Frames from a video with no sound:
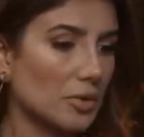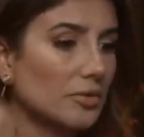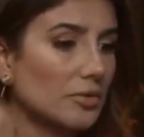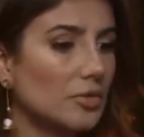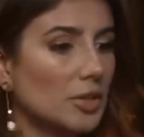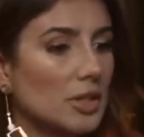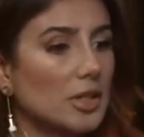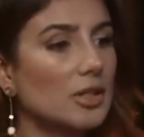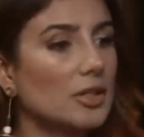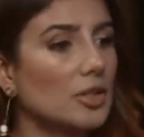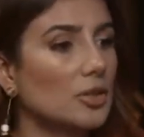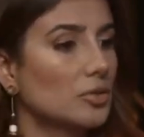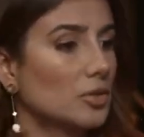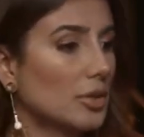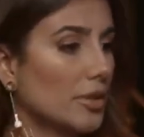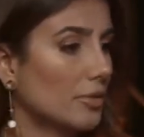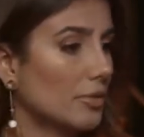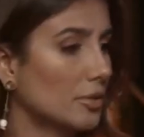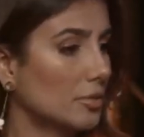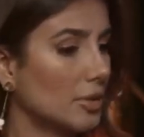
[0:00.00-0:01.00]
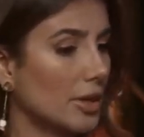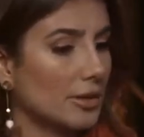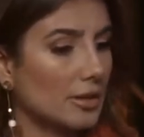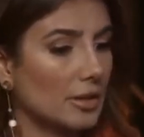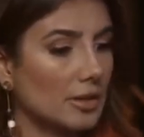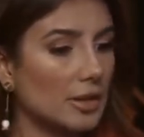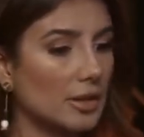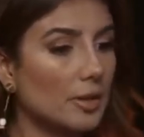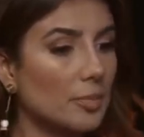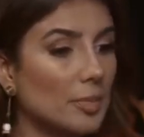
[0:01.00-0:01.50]
uma vida, eu estava
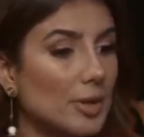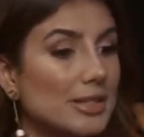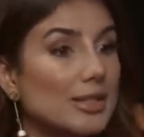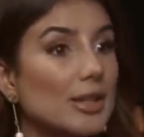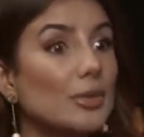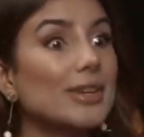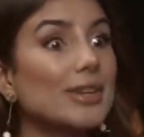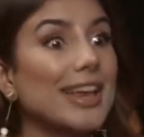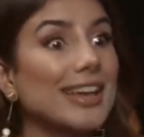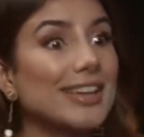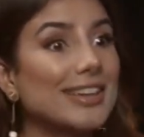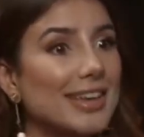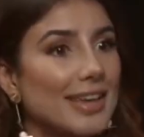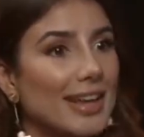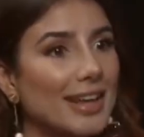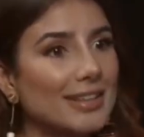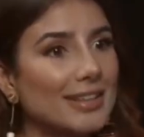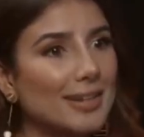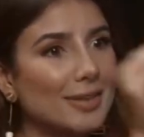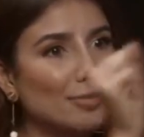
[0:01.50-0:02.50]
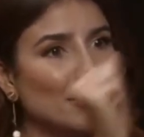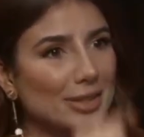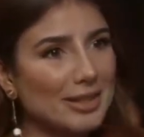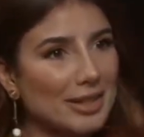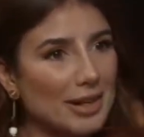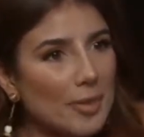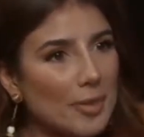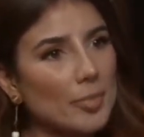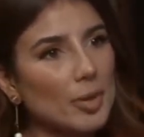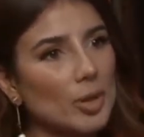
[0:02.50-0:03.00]
tratando a depressão. E aí que entra a minha
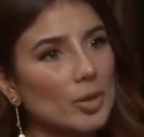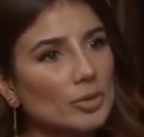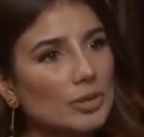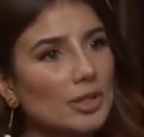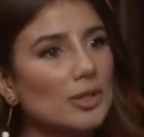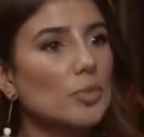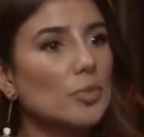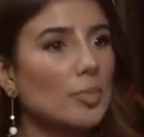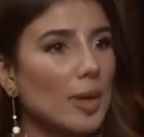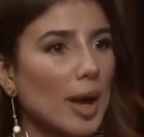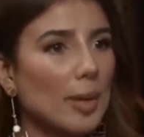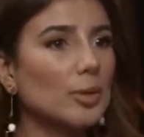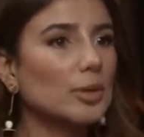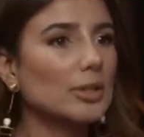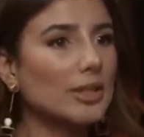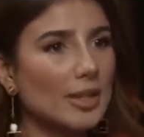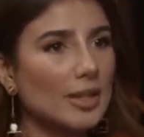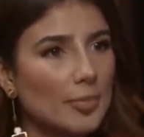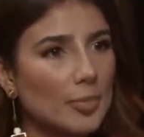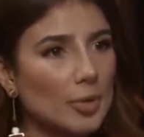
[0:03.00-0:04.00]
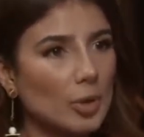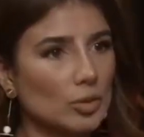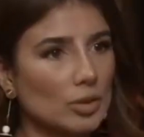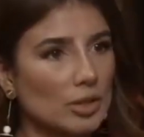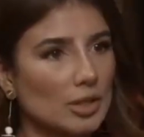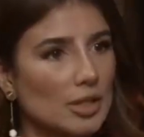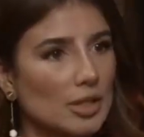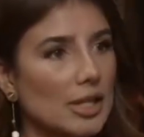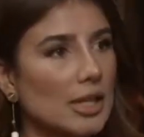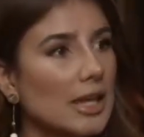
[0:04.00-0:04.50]
terapeuta e o papo a
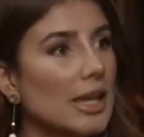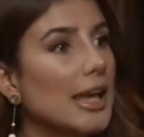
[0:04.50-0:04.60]
terapeuta.